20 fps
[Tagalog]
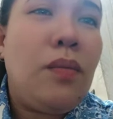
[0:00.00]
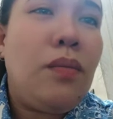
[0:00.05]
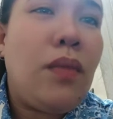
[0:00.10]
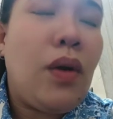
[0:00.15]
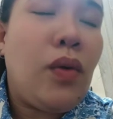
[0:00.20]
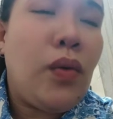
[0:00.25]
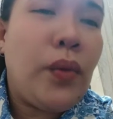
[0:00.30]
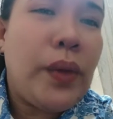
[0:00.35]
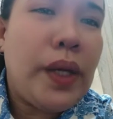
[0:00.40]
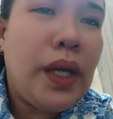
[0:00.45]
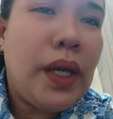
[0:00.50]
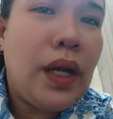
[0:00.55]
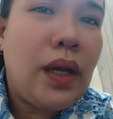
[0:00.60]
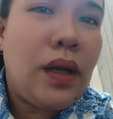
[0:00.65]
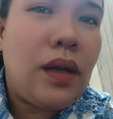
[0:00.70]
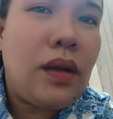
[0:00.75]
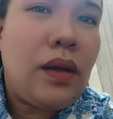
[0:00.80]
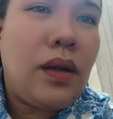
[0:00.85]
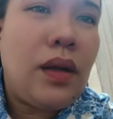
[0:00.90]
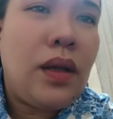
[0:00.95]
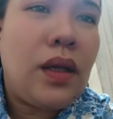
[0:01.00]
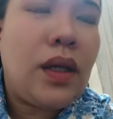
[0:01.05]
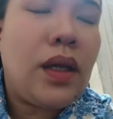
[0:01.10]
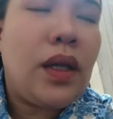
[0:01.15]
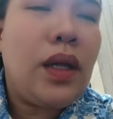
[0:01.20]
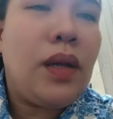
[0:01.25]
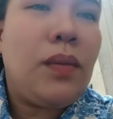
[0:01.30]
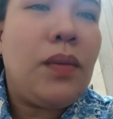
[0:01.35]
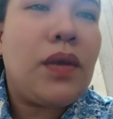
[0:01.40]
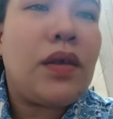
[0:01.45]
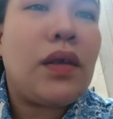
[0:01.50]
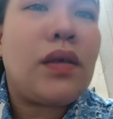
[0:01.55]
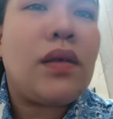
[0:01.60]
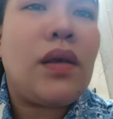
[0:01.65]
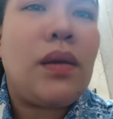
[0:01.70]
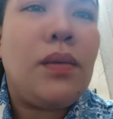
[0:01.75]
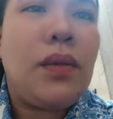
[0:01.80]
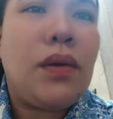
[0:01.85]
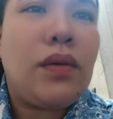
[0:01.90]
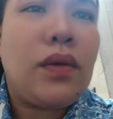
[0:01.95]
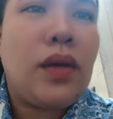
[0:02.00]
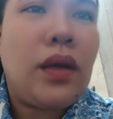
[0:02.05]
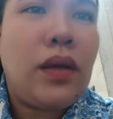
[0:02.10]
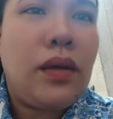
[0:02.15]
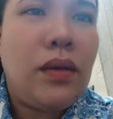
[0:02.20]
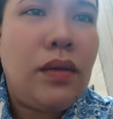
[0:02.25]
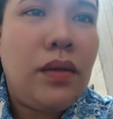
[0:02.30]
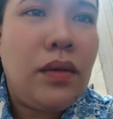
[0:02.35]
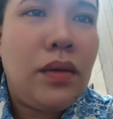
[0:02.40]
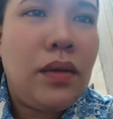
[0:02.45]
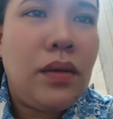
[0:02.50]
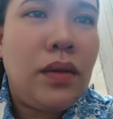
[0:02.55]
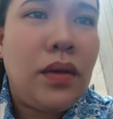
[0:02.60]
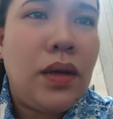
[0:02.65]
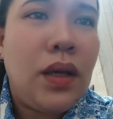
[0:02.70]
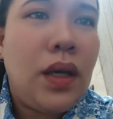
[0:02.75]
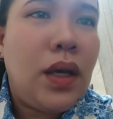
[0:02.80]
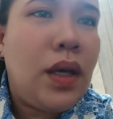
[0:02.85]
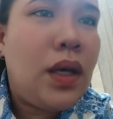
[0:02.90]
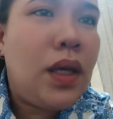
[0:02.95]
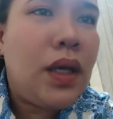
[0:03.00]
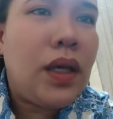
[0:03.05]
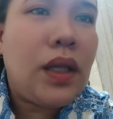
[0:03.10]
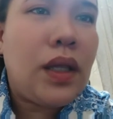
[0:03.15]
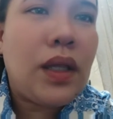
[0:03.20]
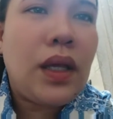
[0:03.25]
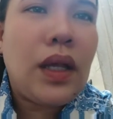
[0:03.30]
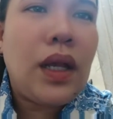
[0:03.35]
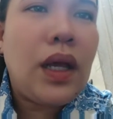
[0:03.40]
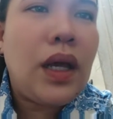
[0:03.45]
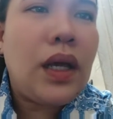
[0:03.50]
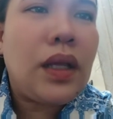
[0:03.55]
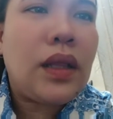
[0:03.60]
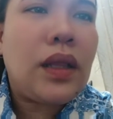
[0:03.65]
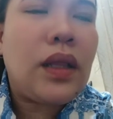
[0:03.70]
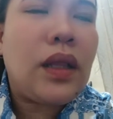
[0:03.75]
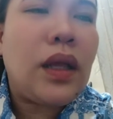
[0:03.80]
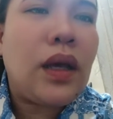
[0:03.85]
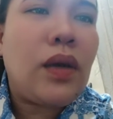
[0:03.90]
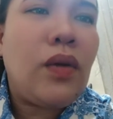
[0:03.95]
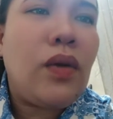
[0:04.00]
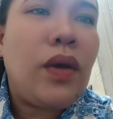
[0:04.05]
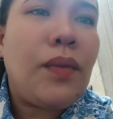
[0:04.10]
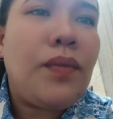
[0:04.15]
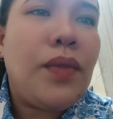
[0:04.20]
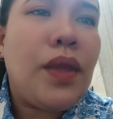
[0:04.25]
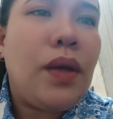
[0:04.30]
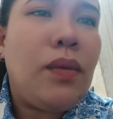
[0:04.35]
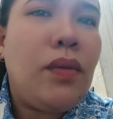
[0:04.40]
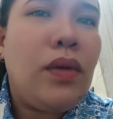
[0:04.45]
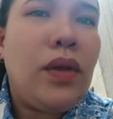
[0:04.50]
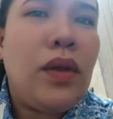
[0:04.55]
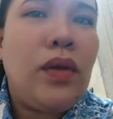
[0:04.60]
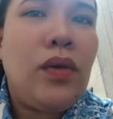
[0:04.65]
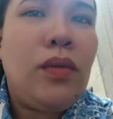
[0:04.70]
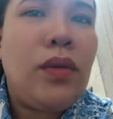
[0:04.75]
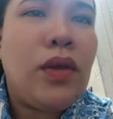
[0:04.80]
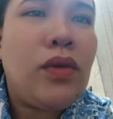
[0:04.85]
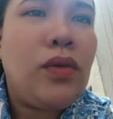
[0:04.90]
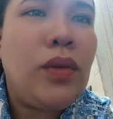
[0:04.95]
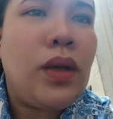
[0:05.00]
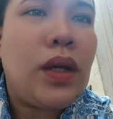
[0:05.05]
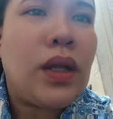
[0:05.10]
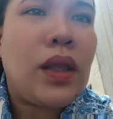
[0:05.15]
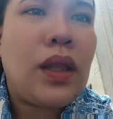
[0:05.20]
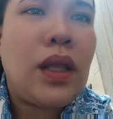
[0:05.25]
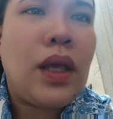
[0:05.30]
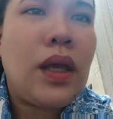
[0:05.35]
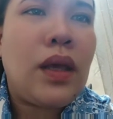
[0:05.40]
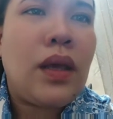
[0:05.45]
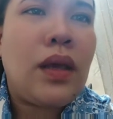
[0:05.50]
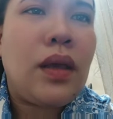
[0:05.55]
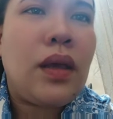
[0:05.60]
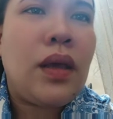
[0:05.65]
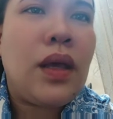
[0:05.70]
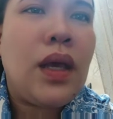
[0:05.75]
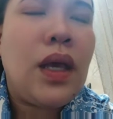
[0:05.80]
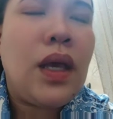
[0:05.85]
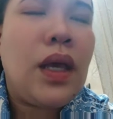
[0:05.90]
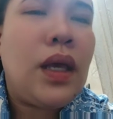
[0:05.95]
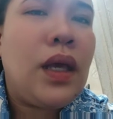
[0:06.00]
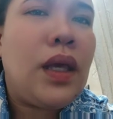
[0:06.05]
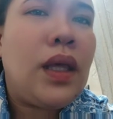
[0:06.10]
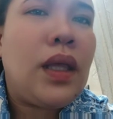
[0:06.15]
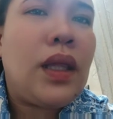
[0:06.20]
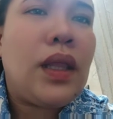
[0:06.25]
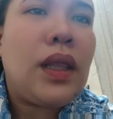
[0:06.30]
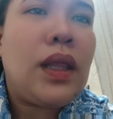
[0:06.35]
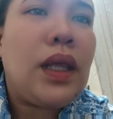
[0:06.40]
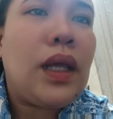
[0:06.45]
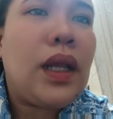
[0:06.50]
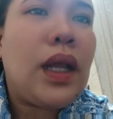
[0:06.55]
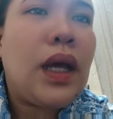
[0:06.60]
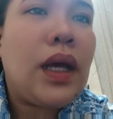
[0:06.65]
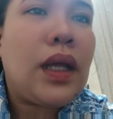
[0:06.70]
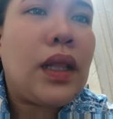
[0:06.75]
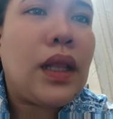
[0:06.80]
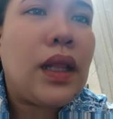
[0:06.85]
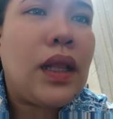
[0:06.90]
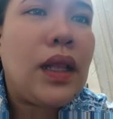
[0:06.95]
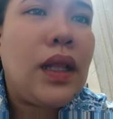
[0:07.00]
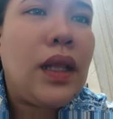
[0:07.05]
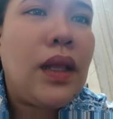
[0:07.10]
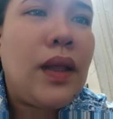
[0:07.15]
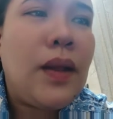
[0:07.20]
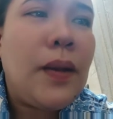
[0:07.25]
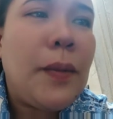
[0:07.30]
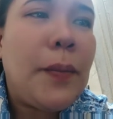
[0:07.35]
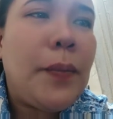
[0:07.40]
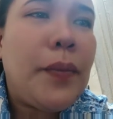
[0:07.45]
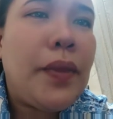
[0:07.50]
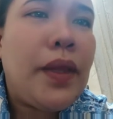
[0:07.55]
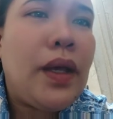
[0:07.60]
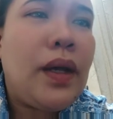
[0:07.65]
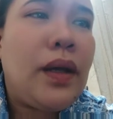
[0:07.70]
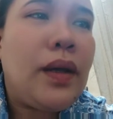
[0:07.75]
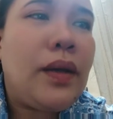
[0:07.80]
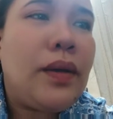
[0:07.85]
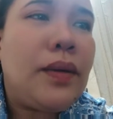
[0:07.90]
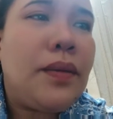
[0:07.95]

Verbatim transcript: mauwian. Yan lang masasabi ko sa inyo. Hindi lahat ng OFW maswerte. Hindi lahat ng